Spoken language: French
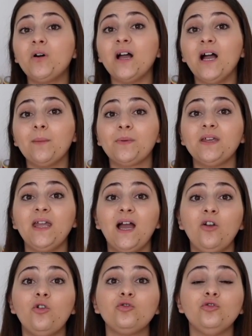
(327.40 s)
pour un prix
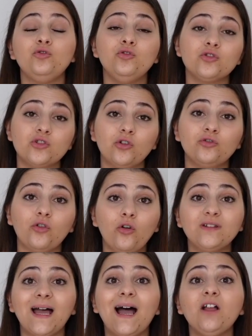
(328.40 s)
allant de
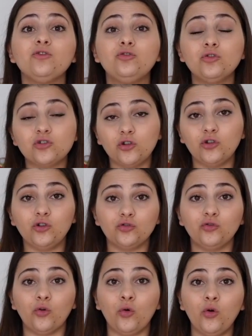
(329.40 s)
230 à
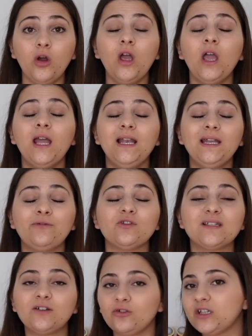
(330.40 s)
290 euros. Les
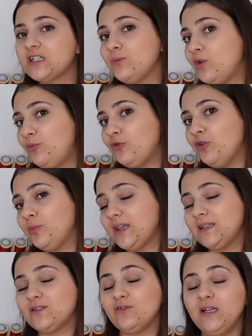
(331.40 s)
Français, corrigez-moi pour le
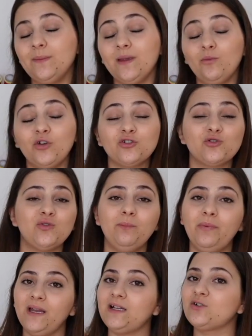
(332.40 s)
prix, désolé, mais moi je
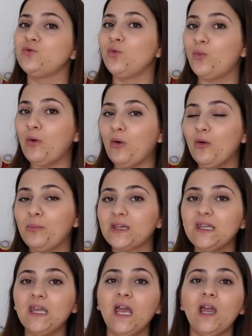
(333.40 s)
suis belge, donc pour le
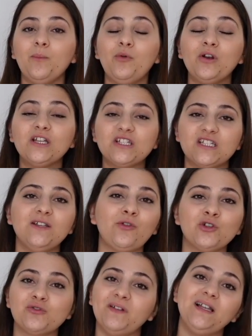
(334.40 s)
prix, pour les
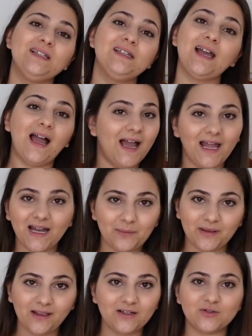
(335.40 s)
chiffres, je vais le dire à
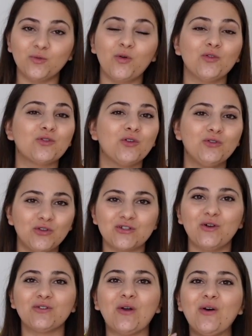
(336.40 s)
la belge, donc entre
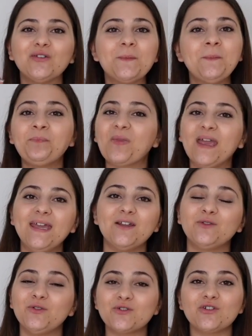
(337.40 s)
230
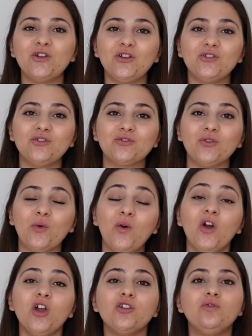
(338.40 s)
et 290
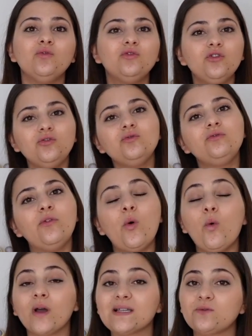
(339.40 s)
euros. Donc de
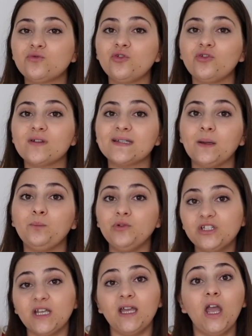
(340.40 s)
nouveau, on reste toujours dans un
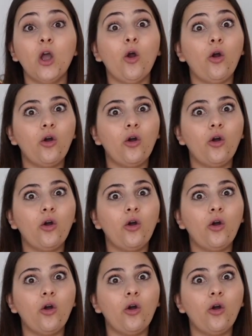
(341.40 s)
budget